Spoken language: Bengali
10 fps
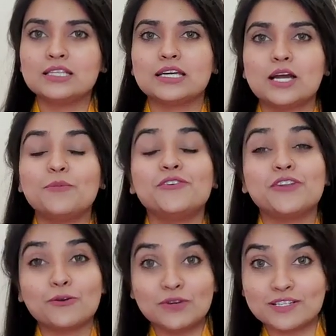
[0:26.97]
যারা আমার
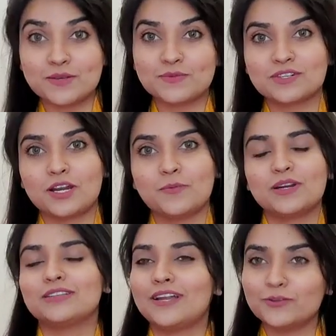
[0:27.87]
রেগুলার
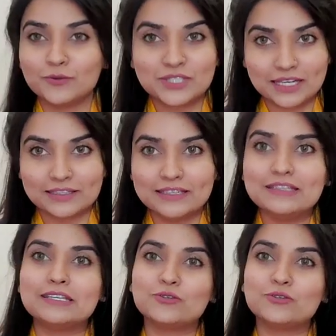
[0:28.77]
সাবস্ক্রাইবার তারা তো জানেনি